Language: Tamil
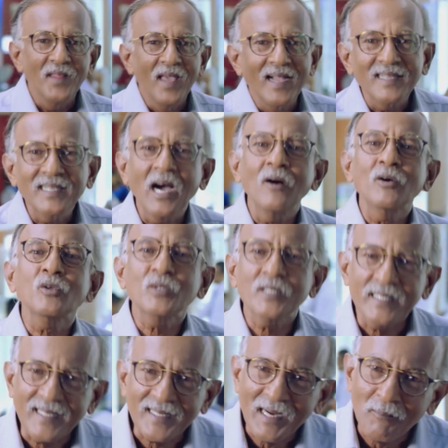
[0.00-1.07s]
இப்ப
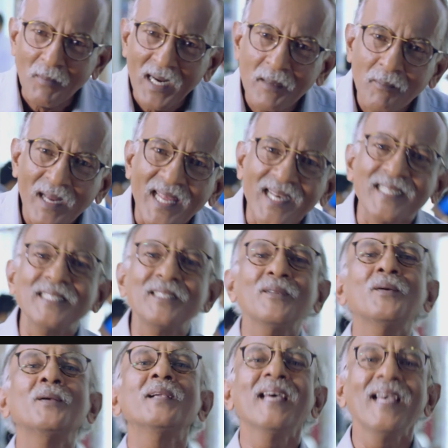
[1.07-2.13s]
யாரும் வர்ற வரைக்கும்
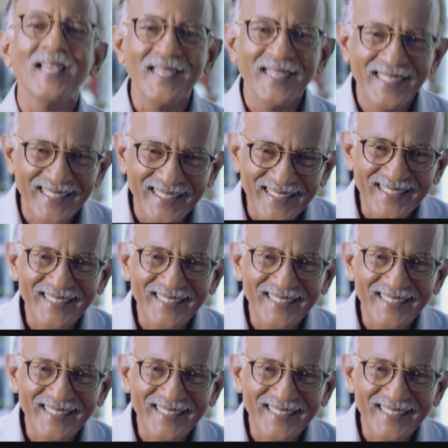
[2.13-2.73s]
காத்திருக்க தேவையில்லை